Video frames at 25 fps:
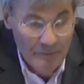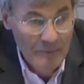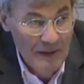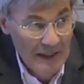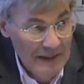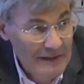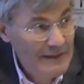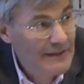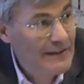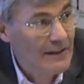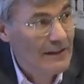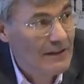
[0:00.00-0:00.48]

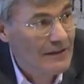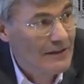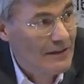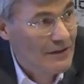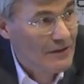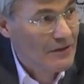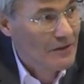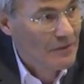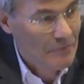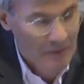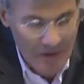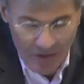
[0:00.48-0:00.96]
Bastler,
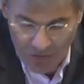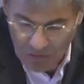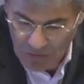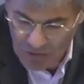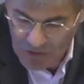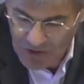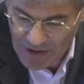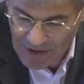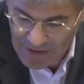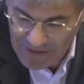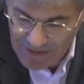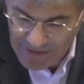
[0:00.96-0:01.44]
das
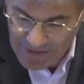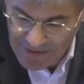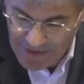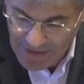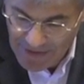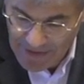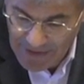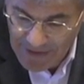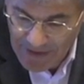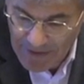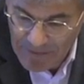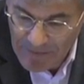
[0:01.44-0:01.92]
betont er an
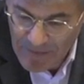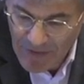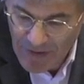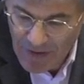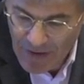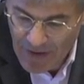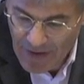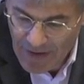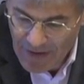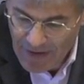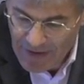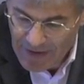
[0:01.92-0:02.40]
jeder Ecke.
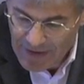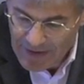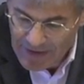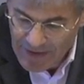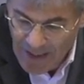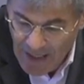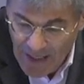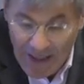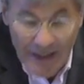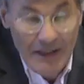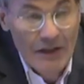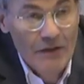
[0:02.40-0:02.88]

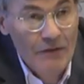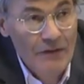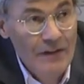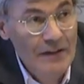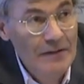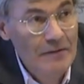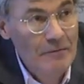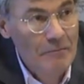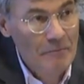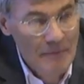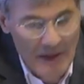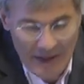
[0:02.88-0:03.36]
Der eine
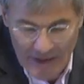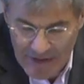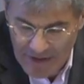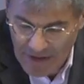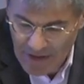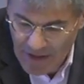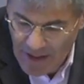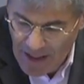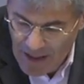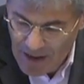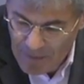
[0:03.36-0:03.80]
Windmesser